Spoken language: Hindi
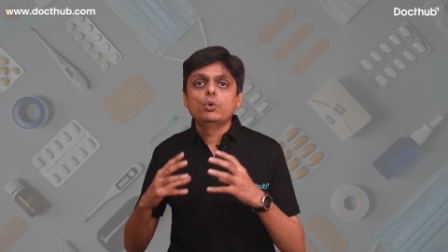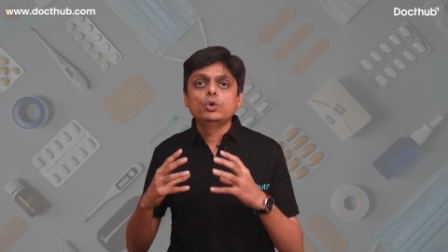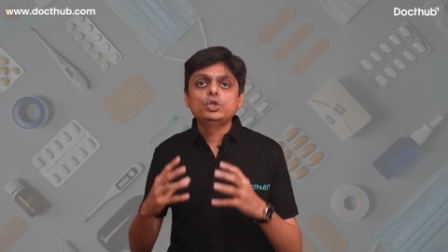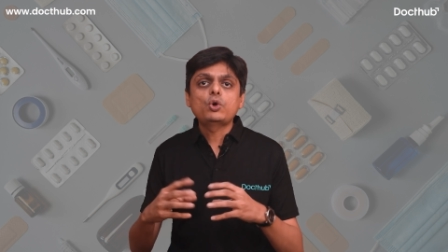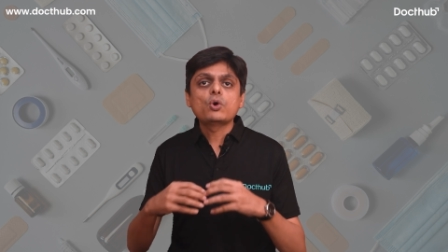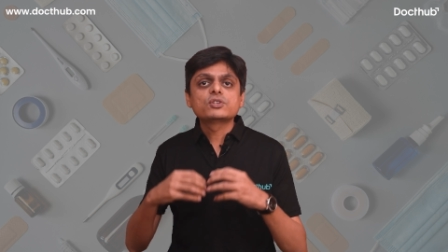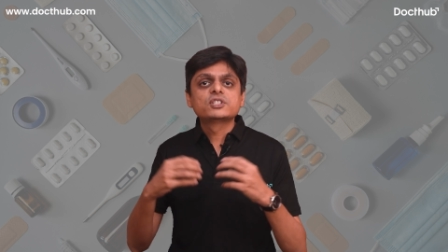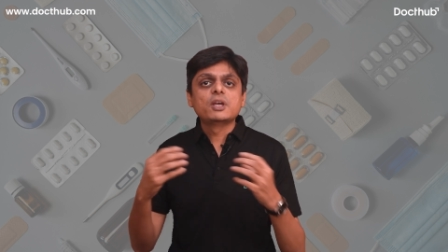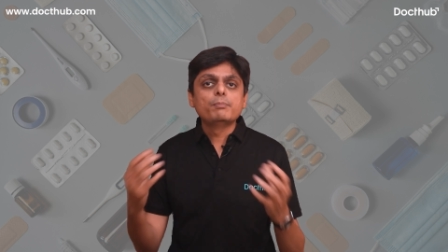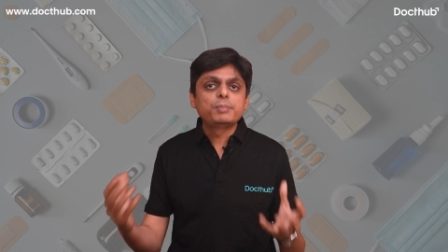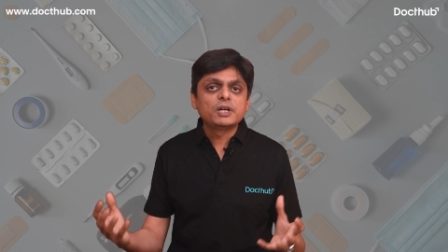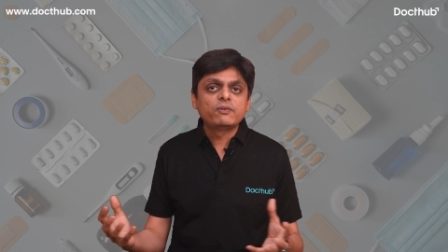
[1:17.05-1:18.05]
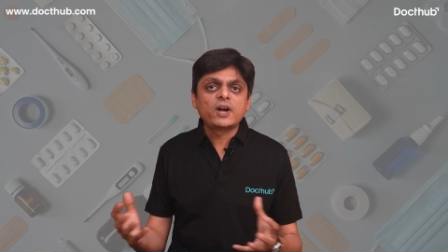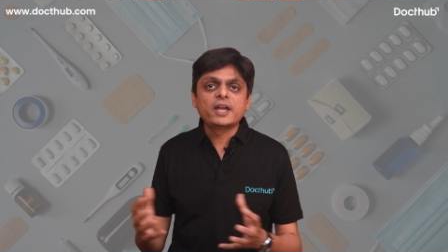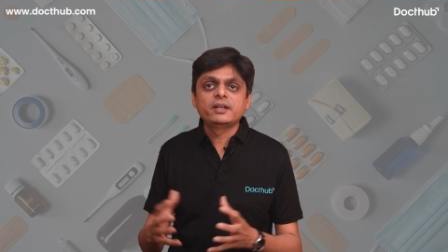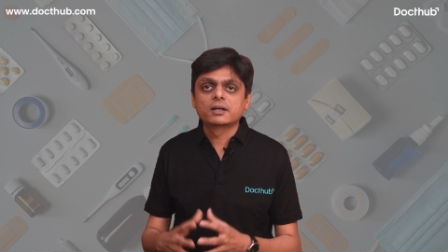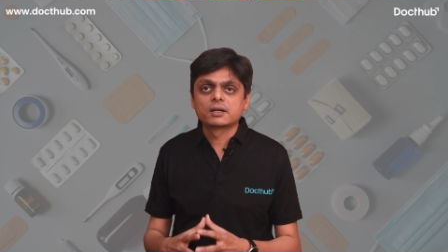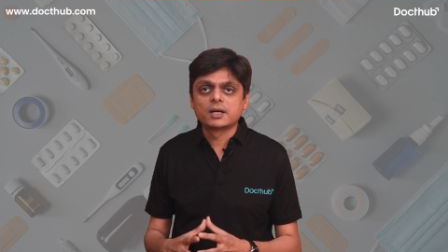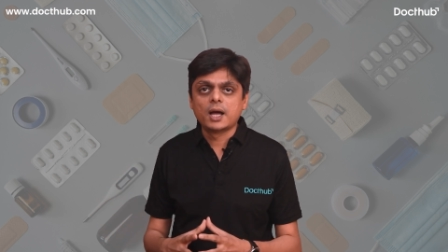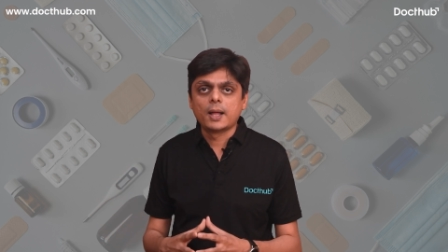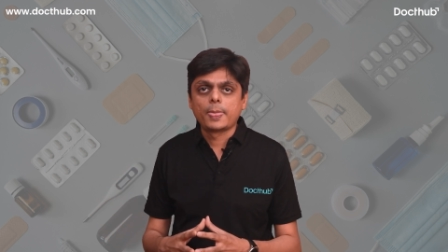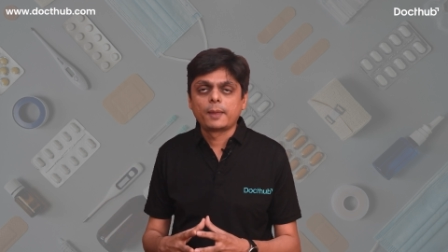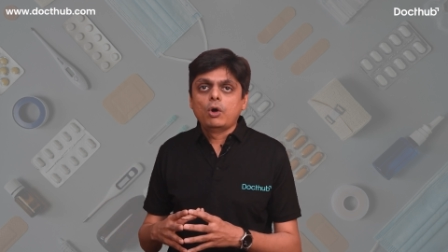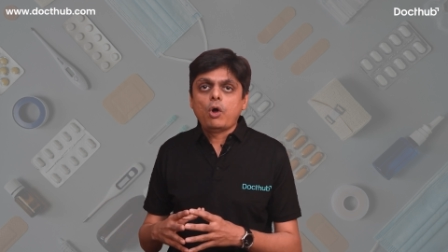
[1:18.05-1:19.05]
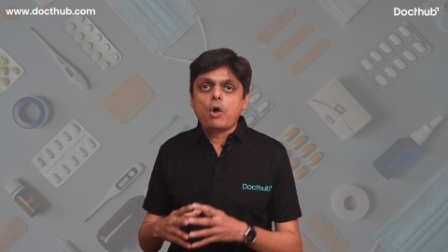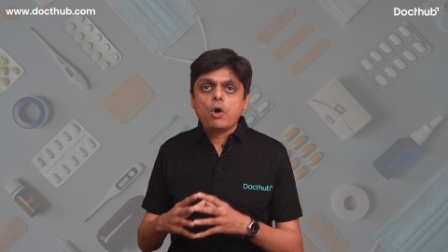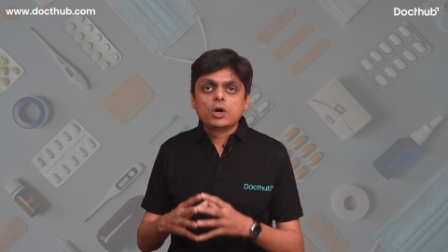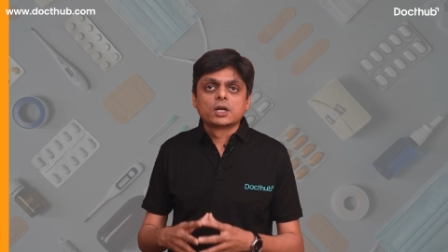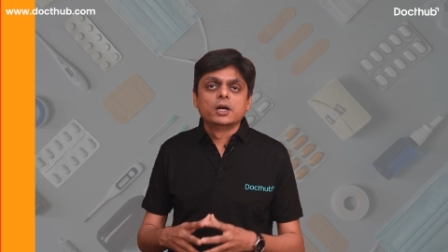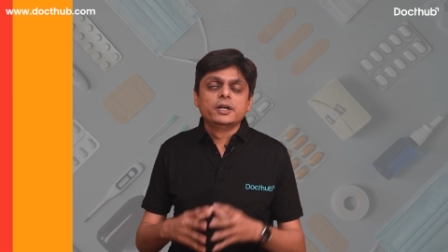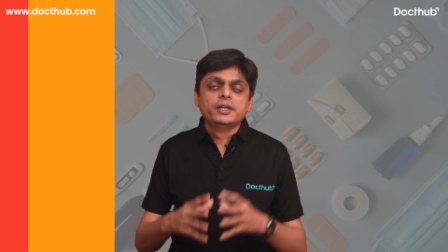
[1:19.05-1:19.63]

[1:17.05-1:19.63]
उनको सिंप्लीफाई करना और